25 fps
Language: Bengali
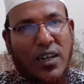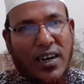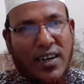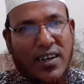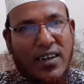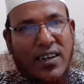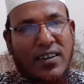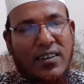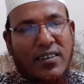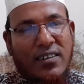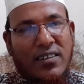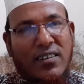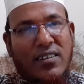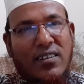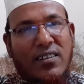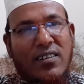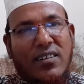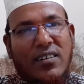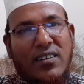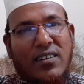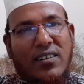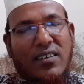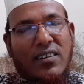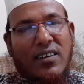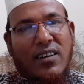দেখেন
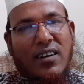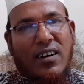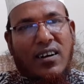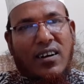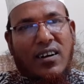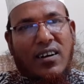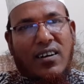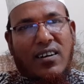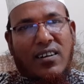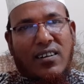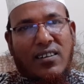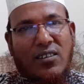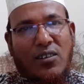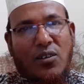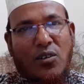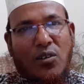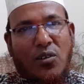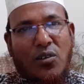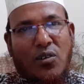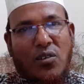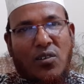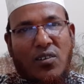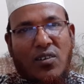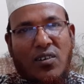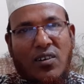তো
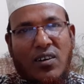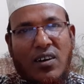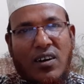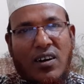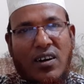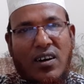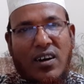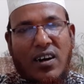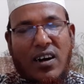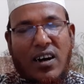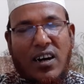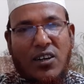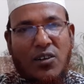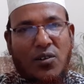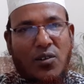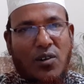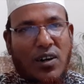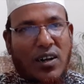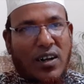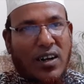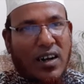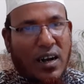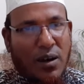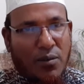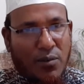আসলে
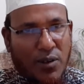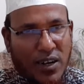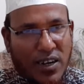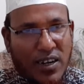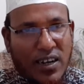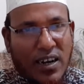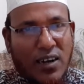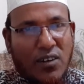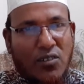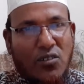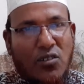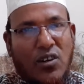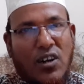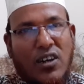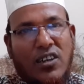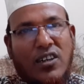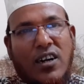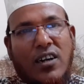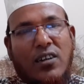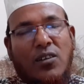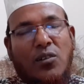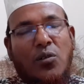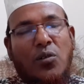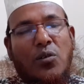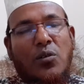আমার এই আলোচনা
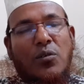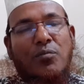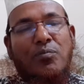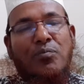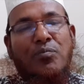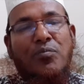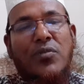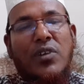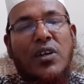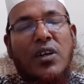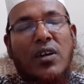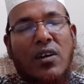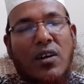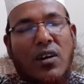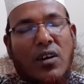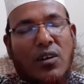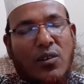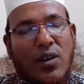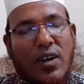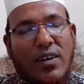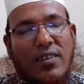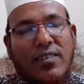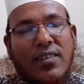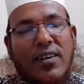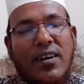সার্থক তো
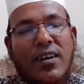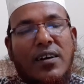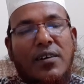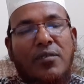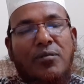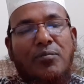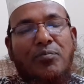আজকে